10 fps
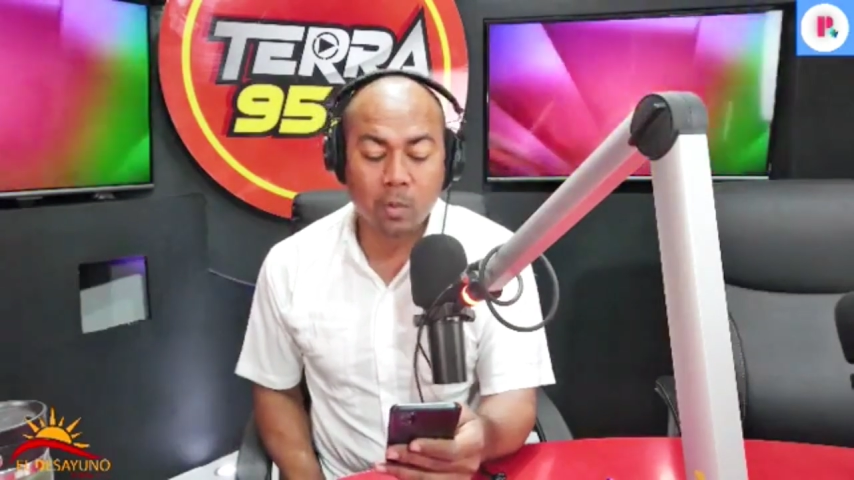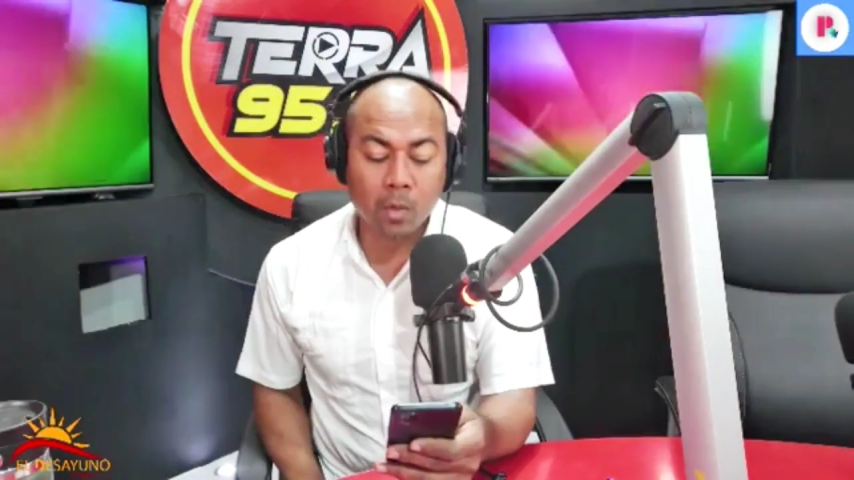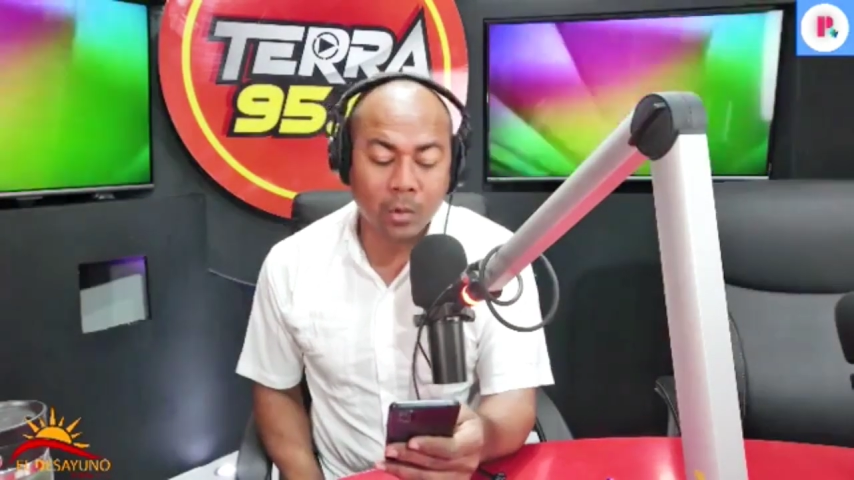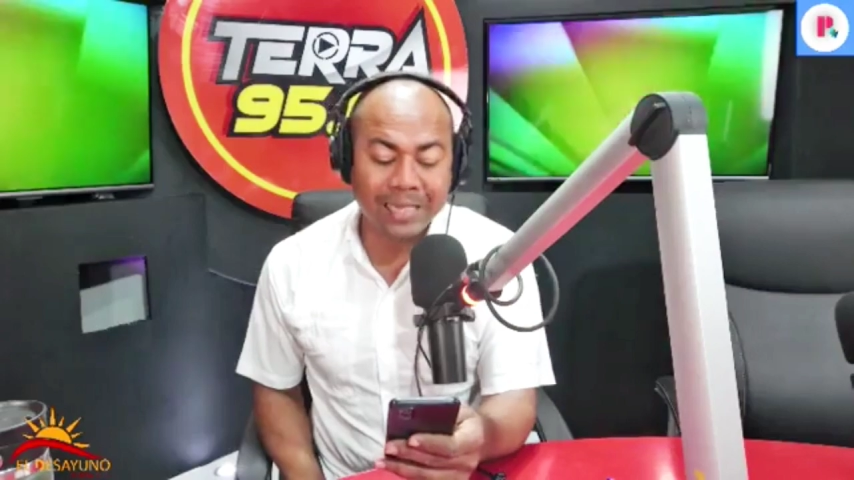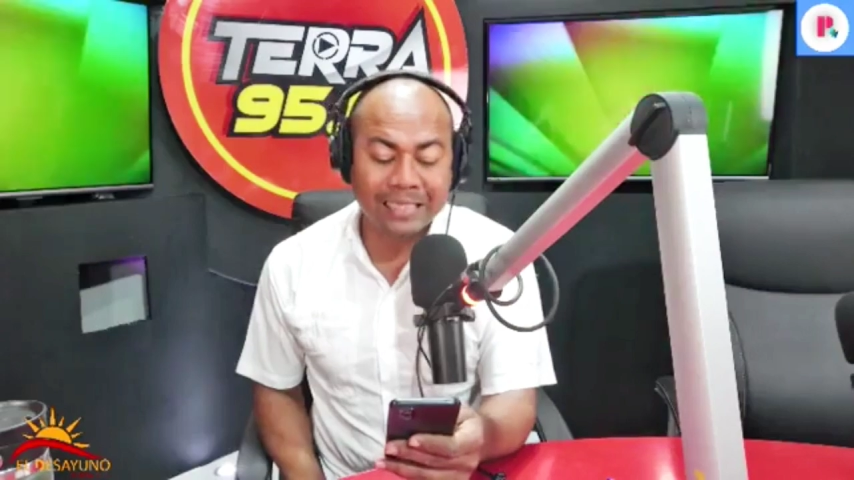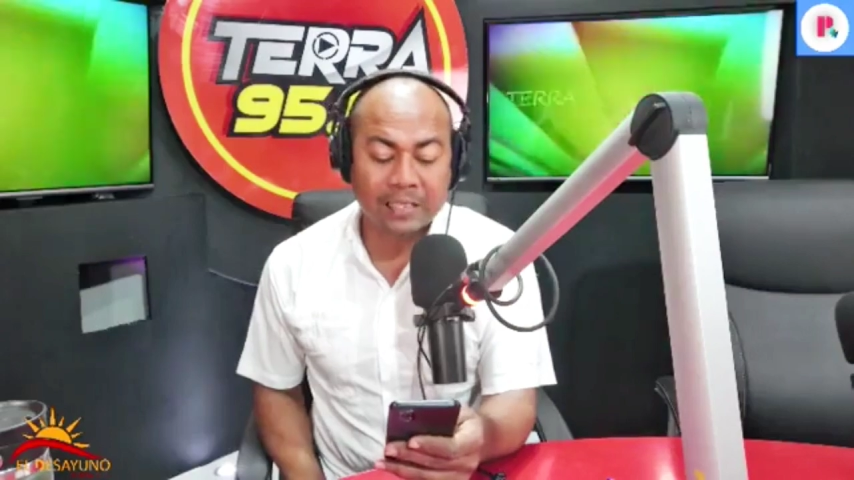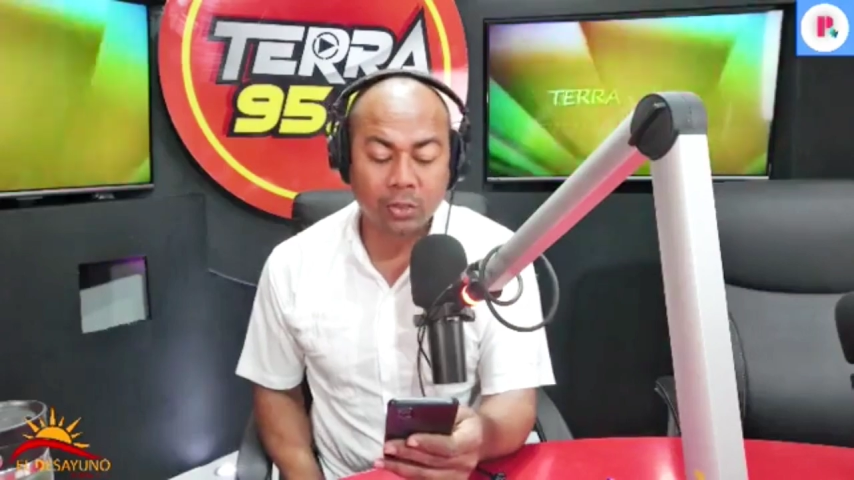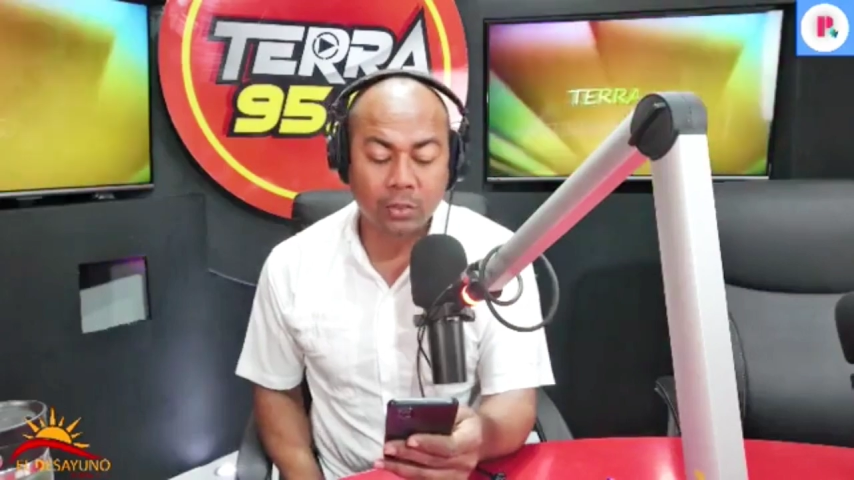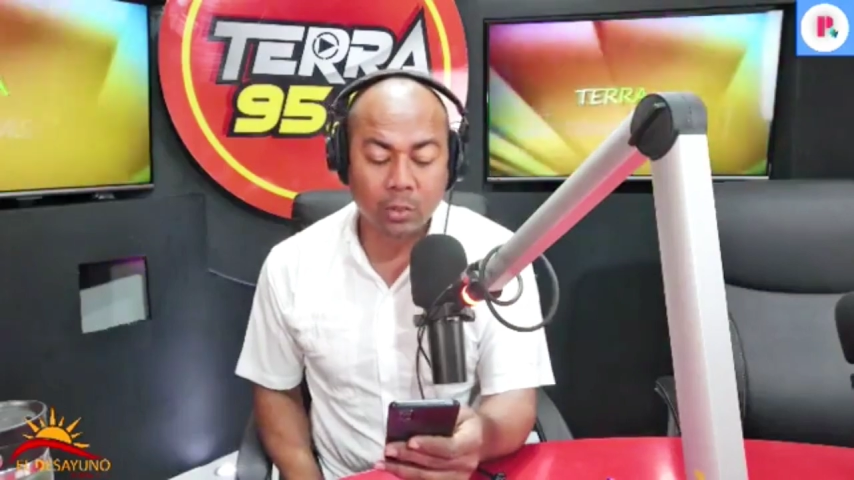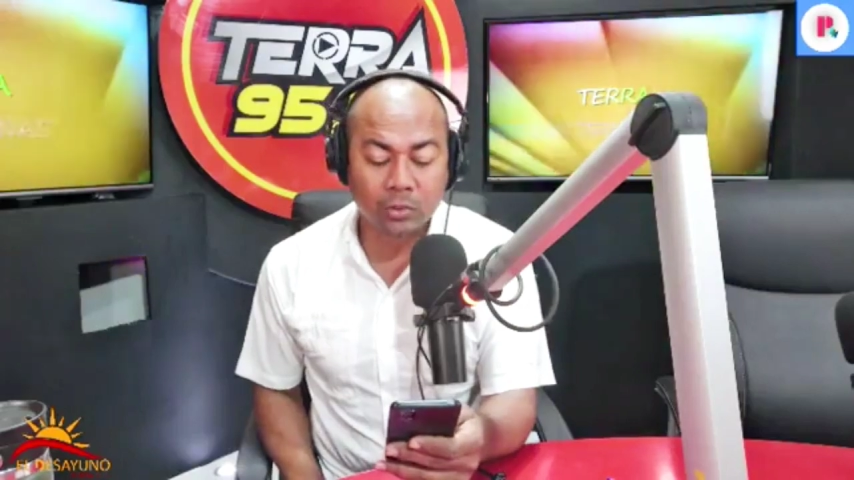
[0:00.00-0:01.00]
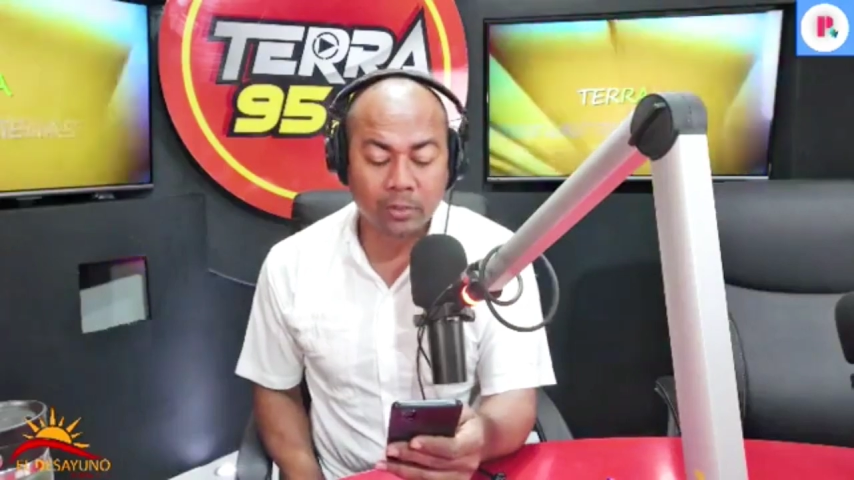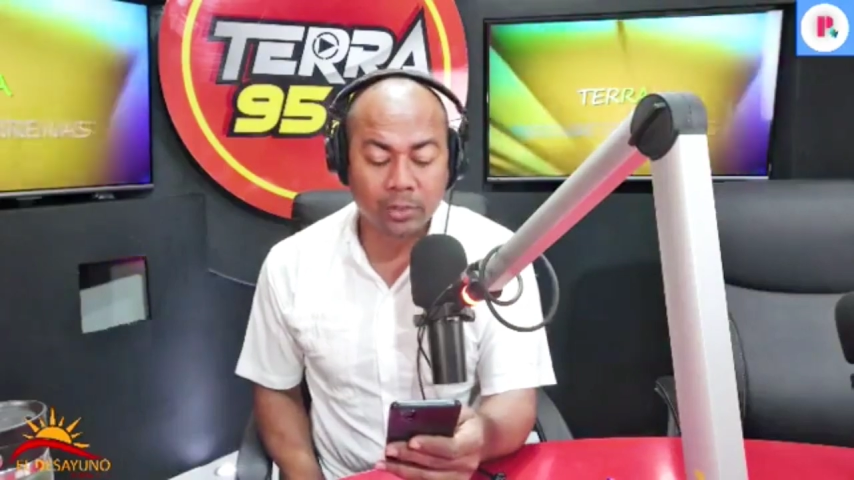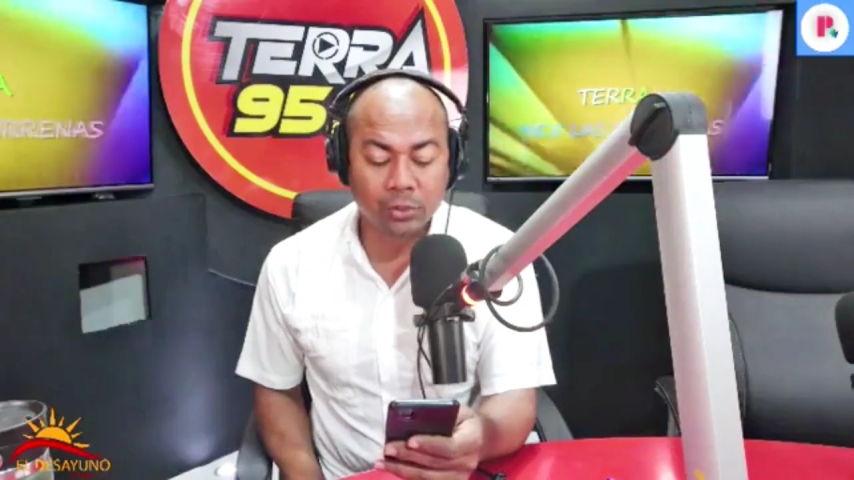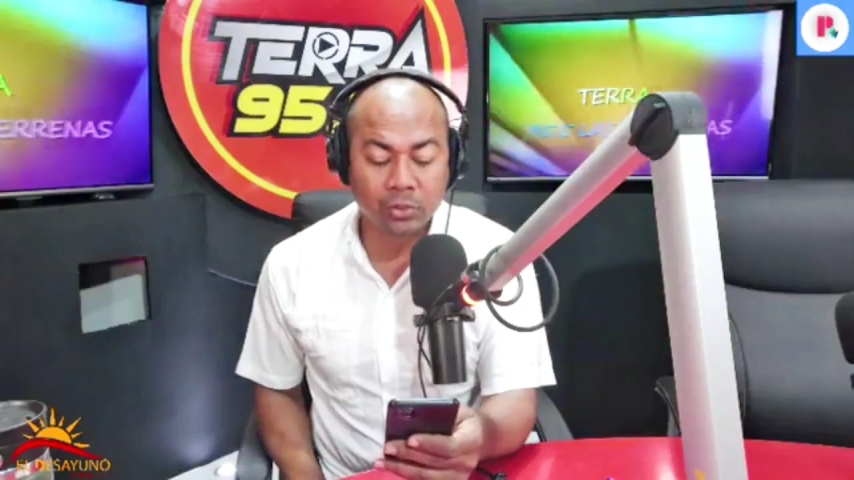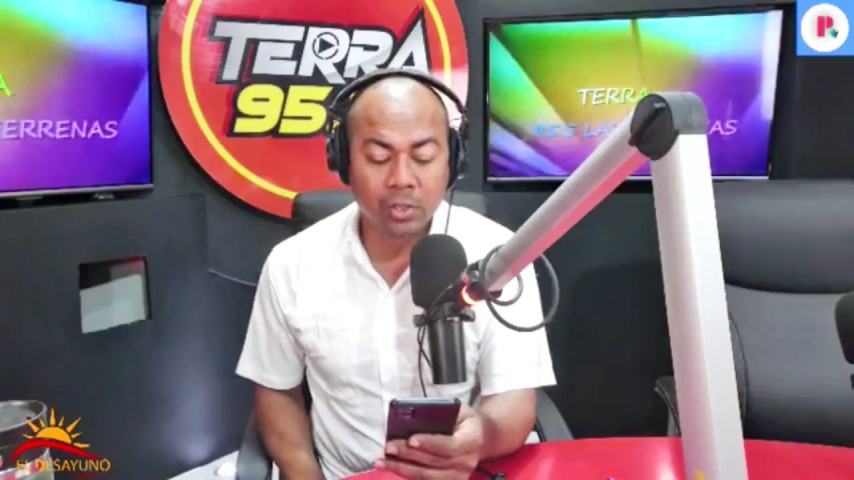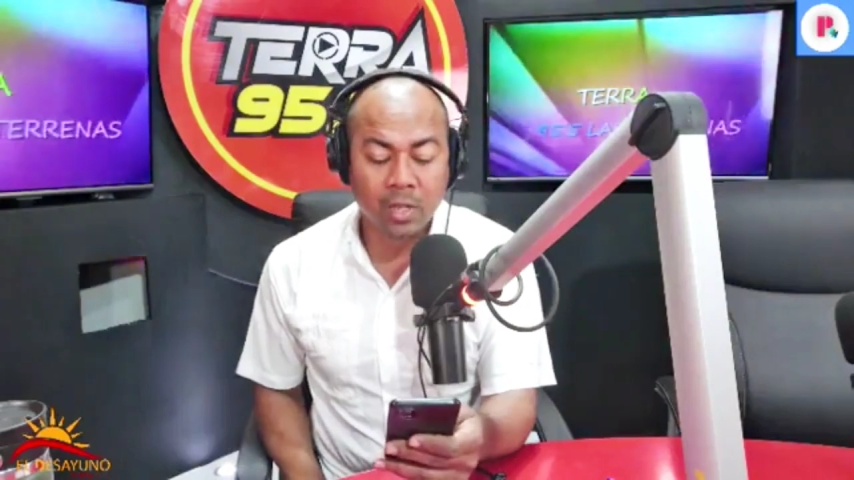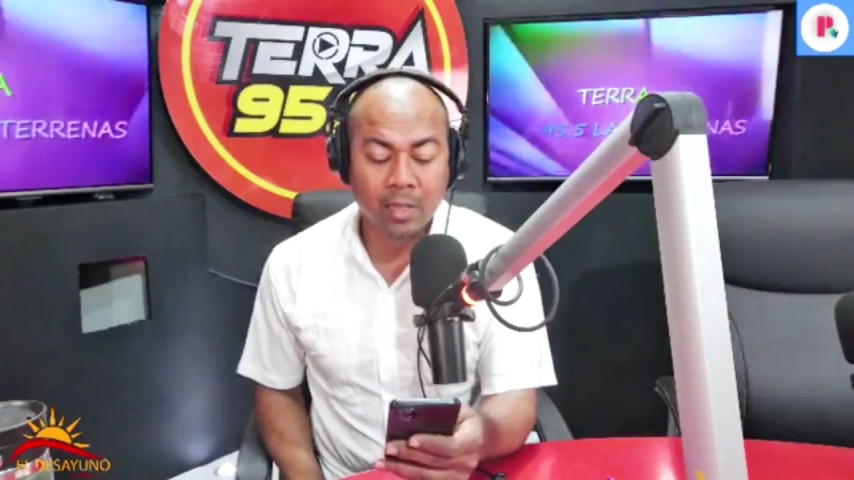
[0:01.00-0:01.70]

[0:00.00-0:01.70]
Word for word: modernización de los servicios